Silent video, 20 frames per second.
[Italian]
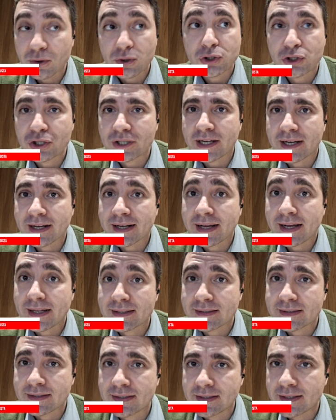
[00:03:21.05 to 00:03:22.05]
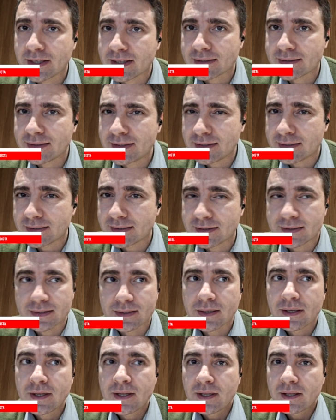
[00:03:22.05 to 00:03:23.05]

Oggi i ragazzi, gli artisti,